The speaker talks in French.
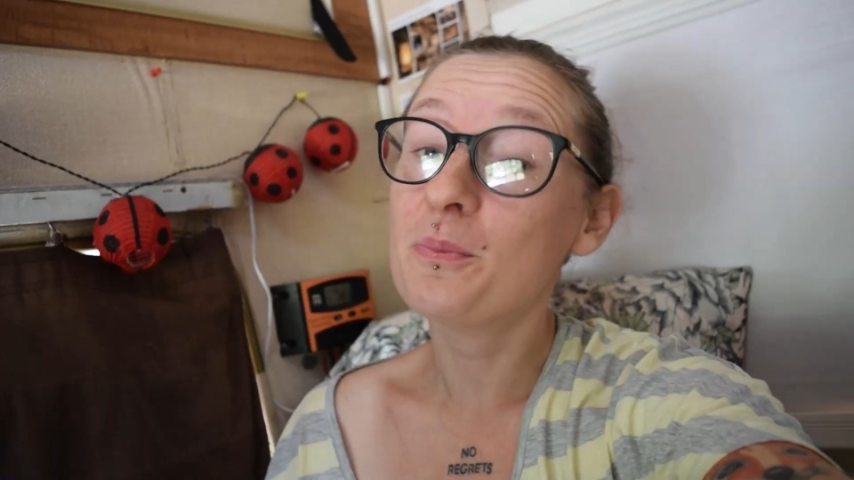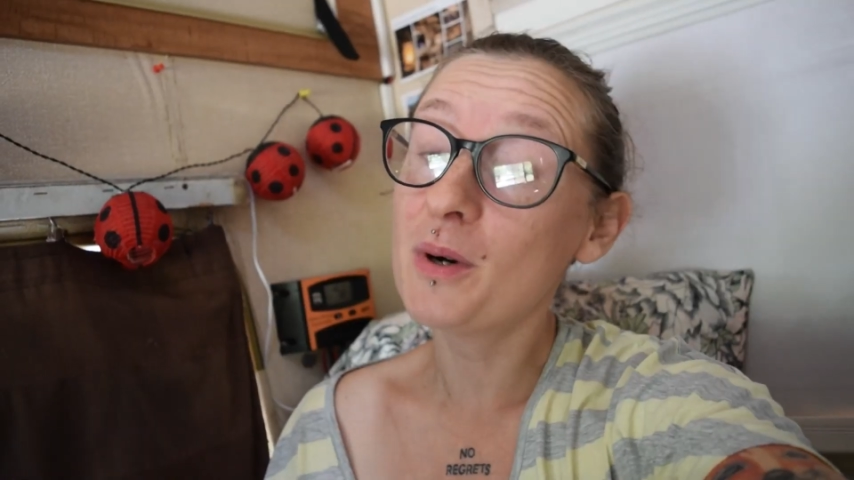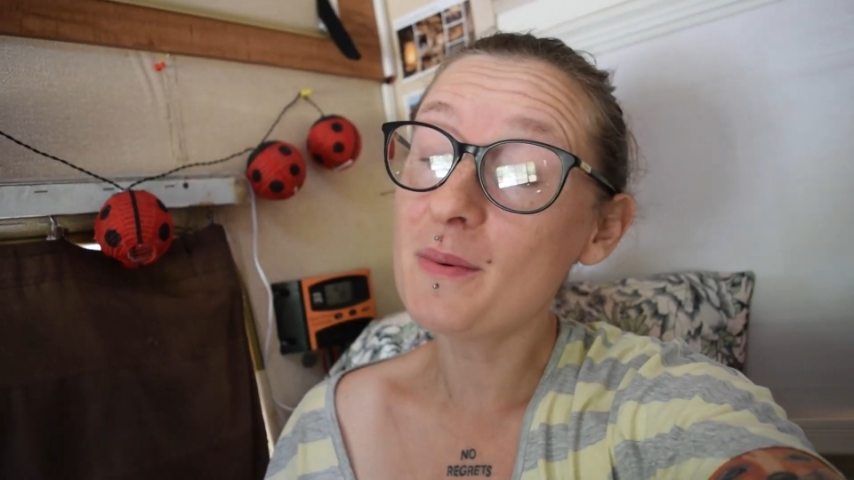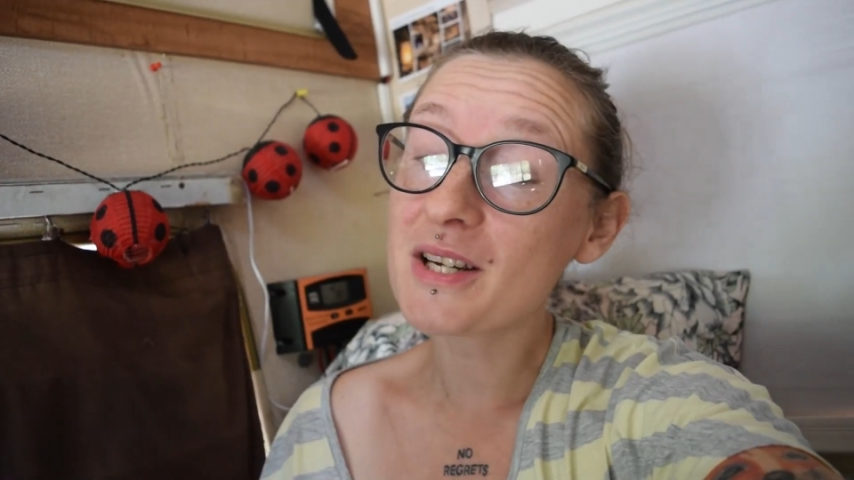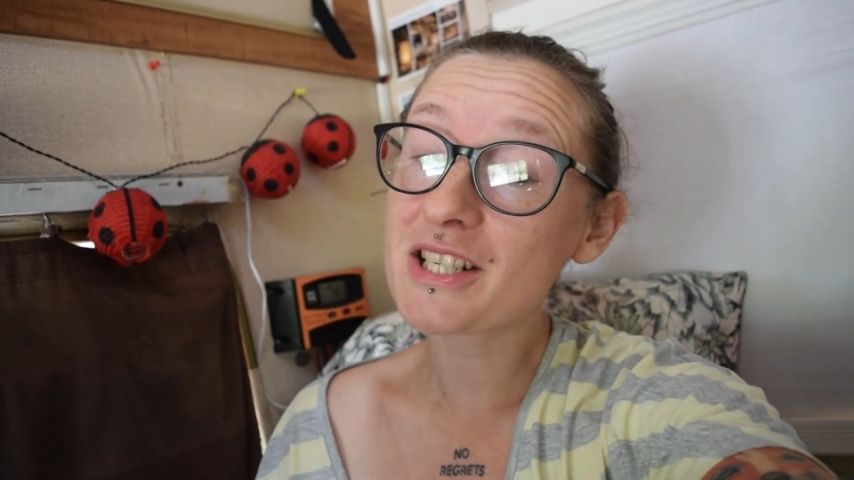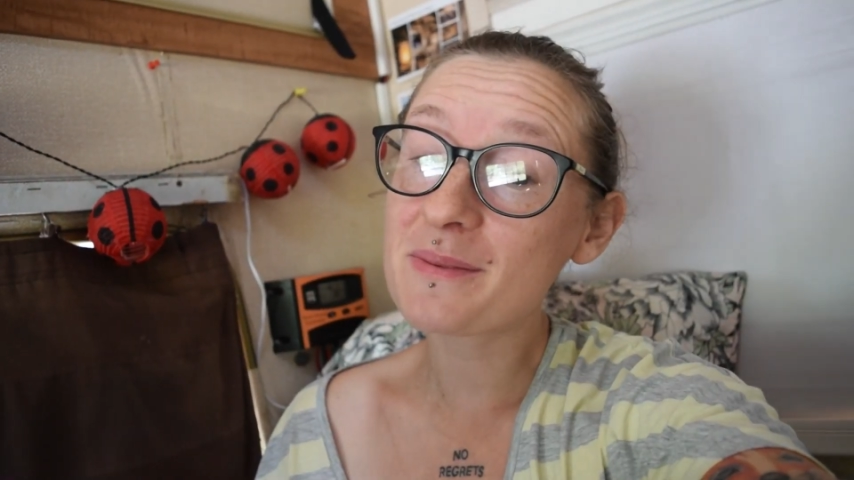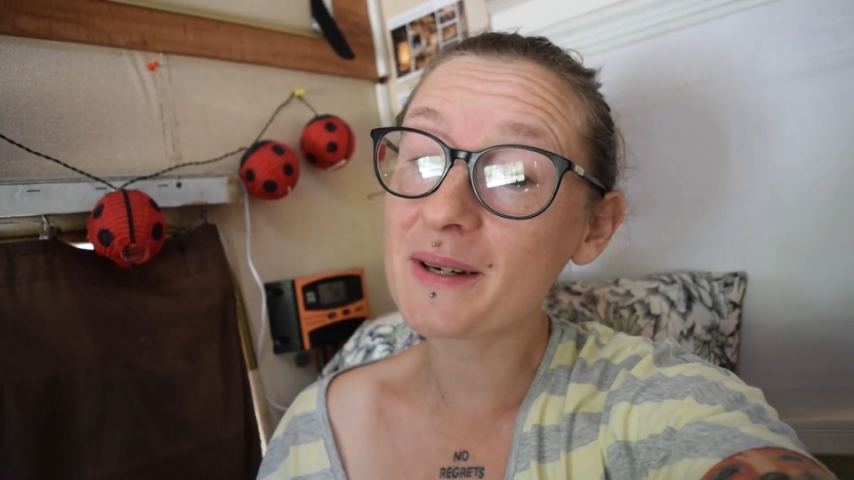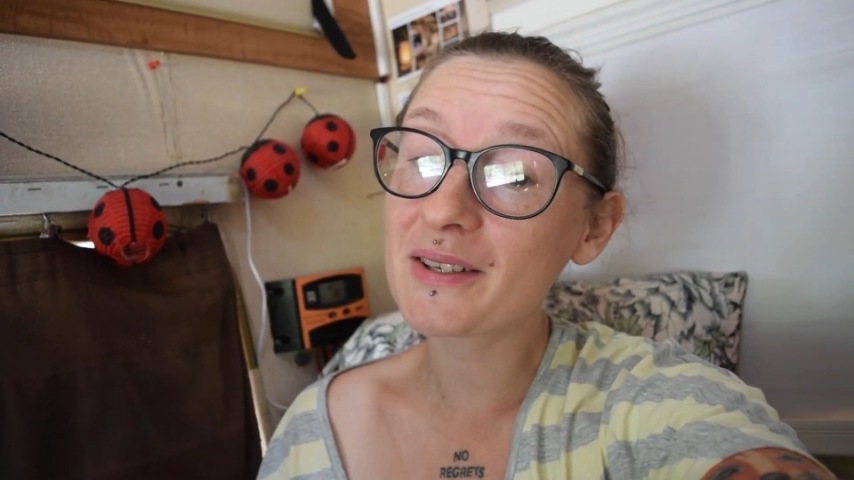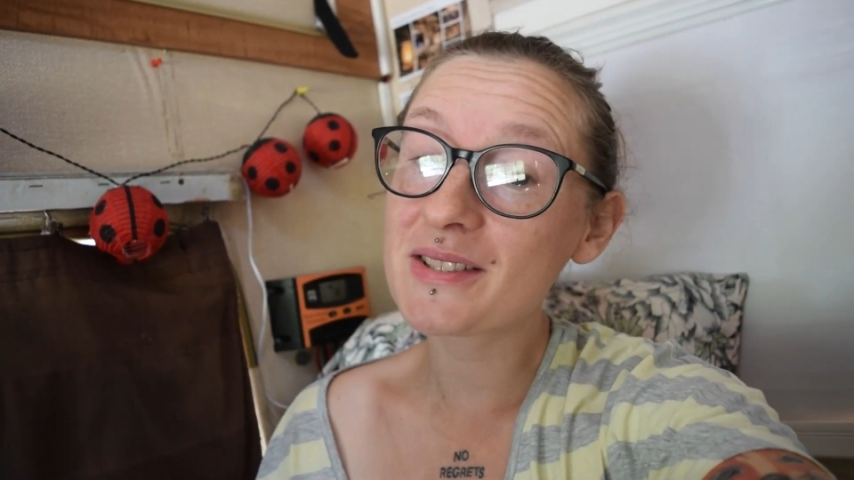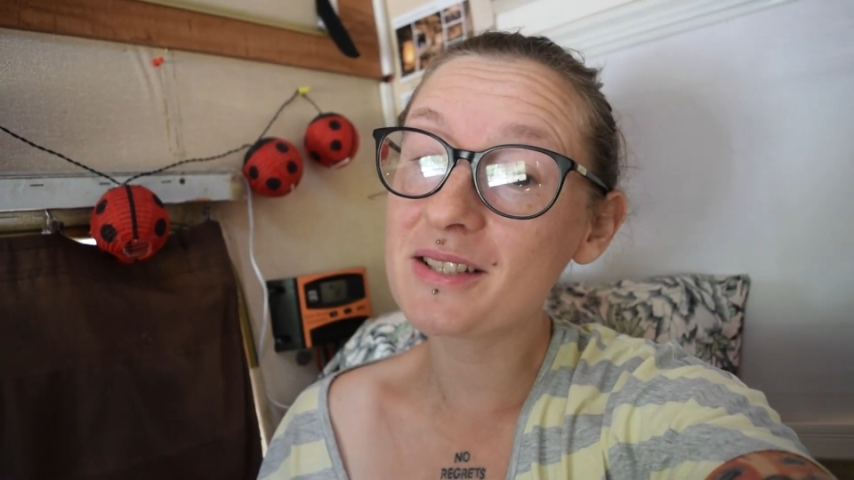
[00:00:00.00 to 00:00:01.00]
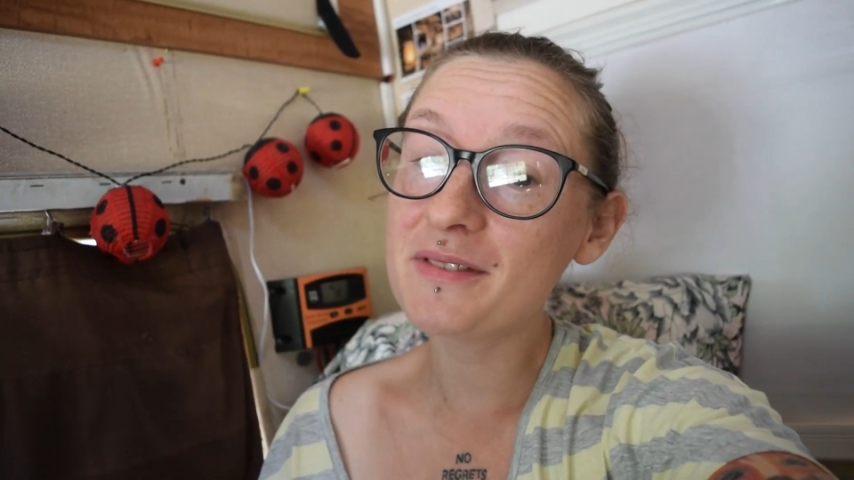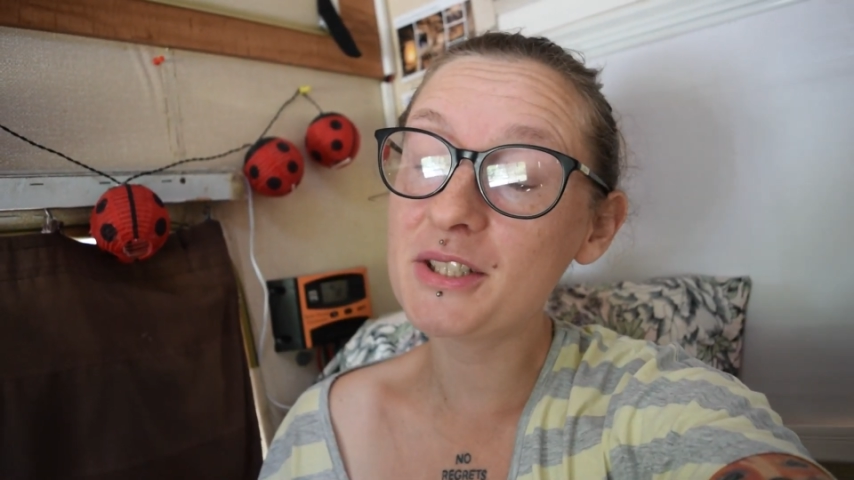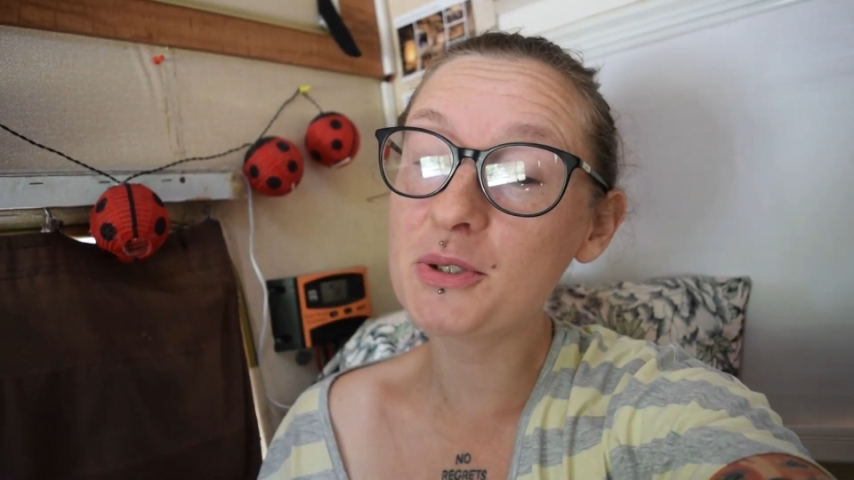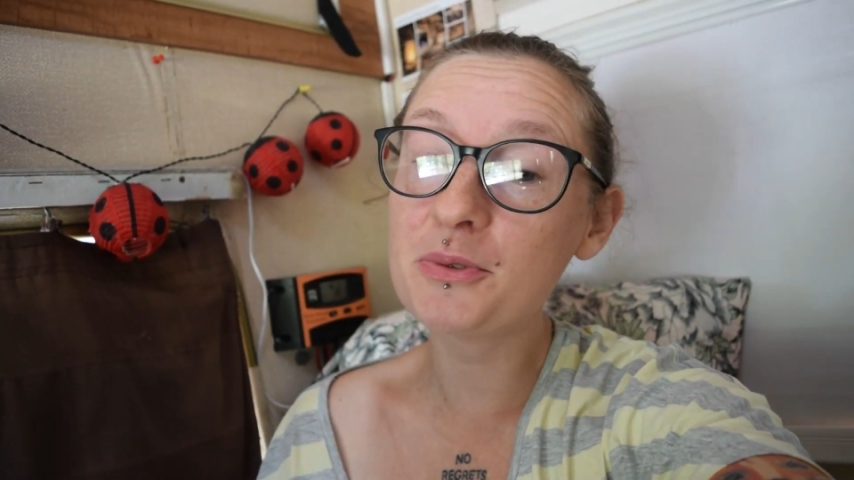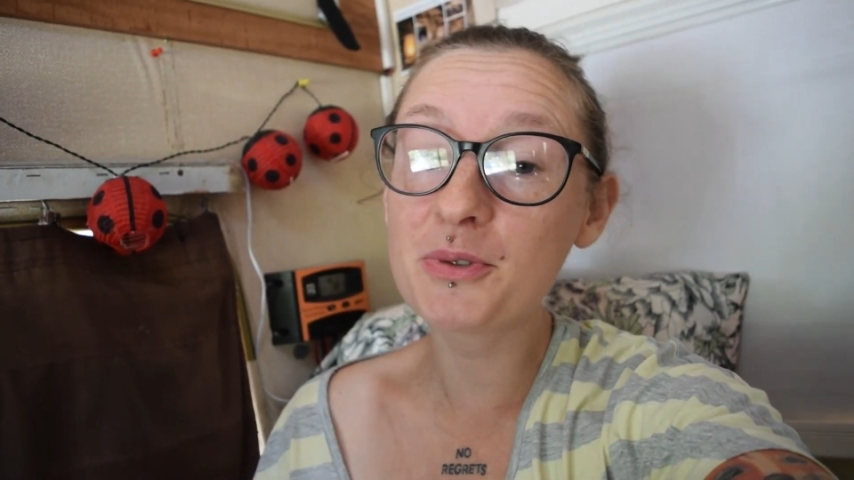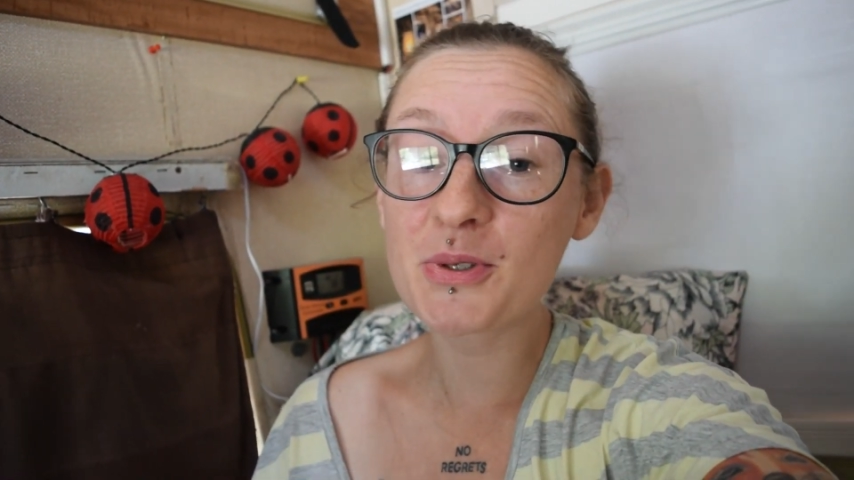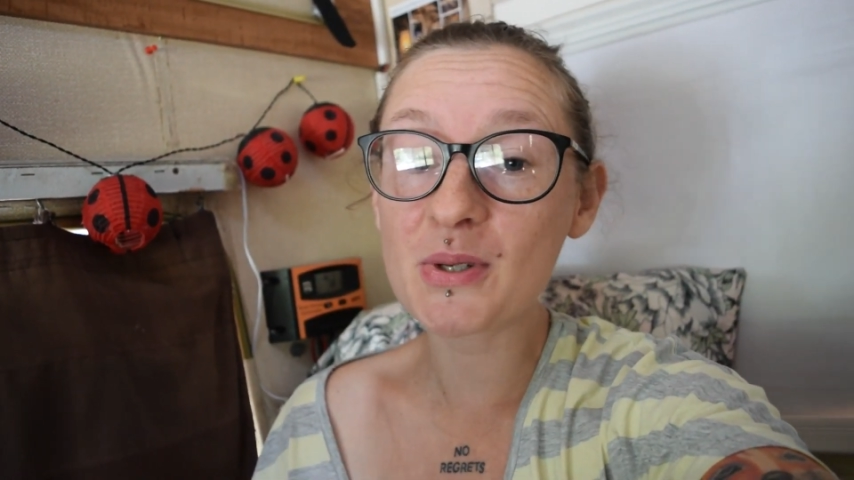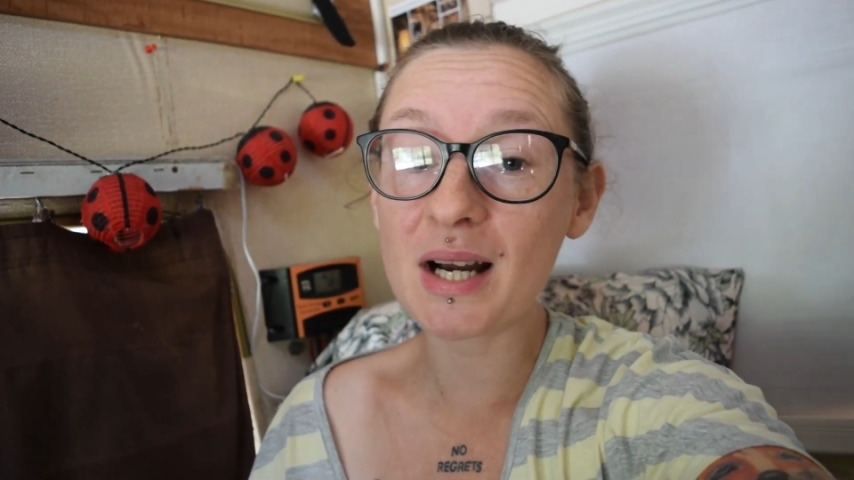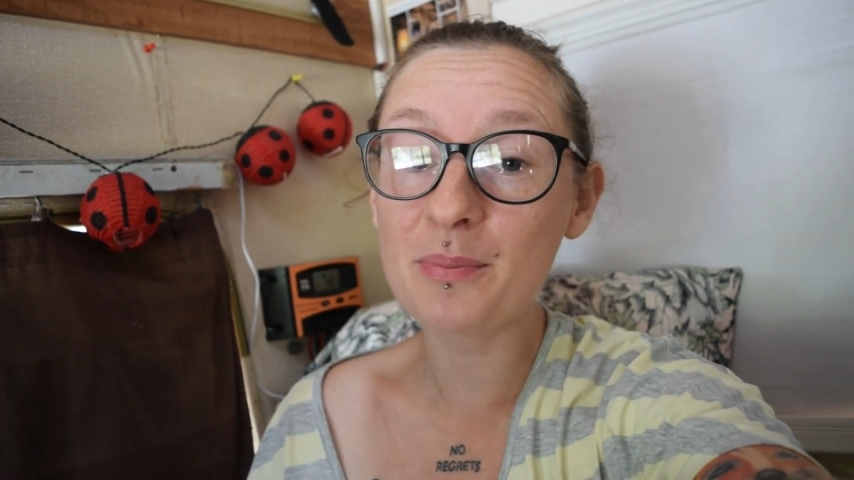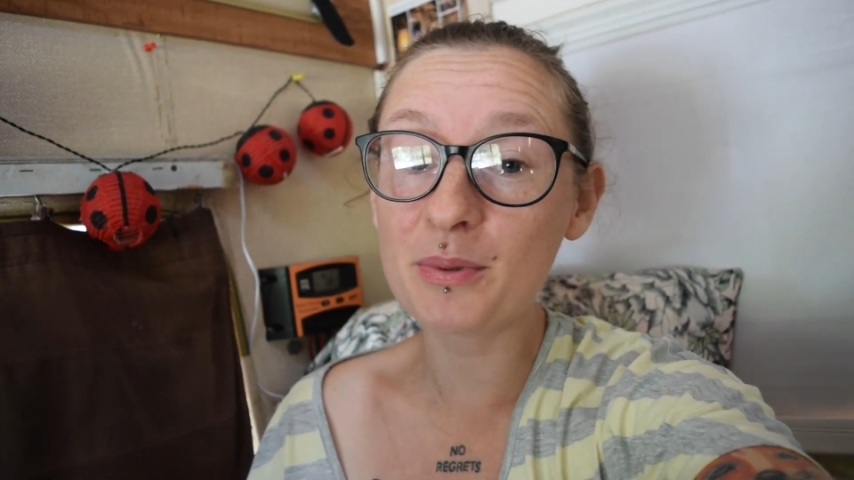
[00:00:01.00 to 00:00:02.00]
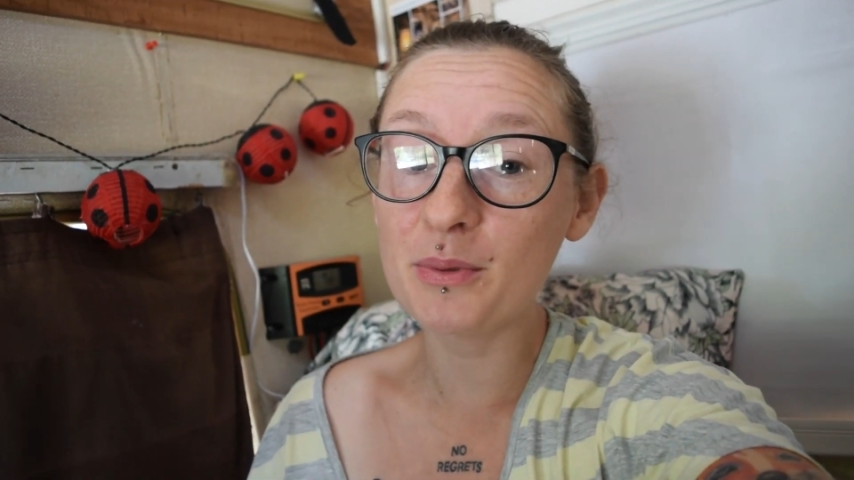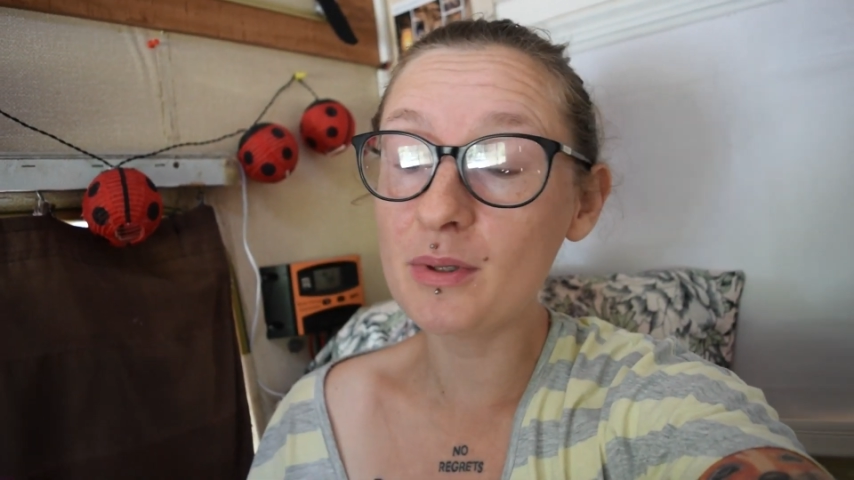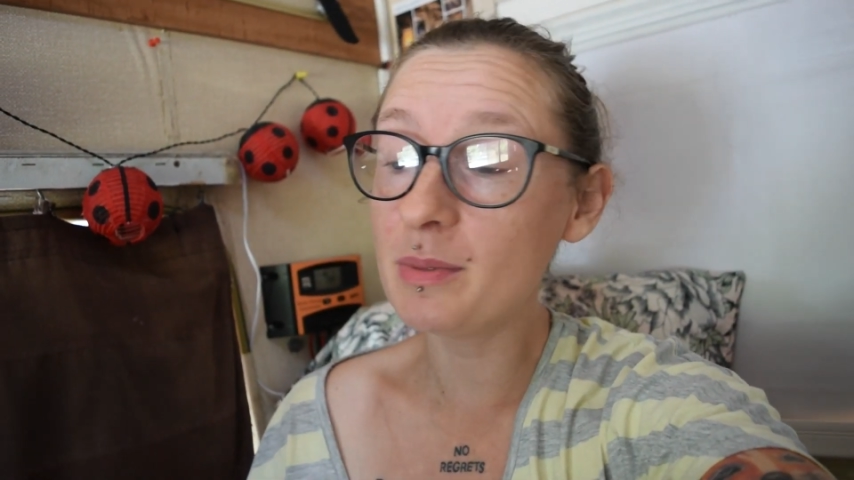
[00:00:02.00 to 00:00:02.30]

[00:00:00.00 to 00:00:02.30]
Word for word: Bon ben j'espère que cette vidéo vous aura plu,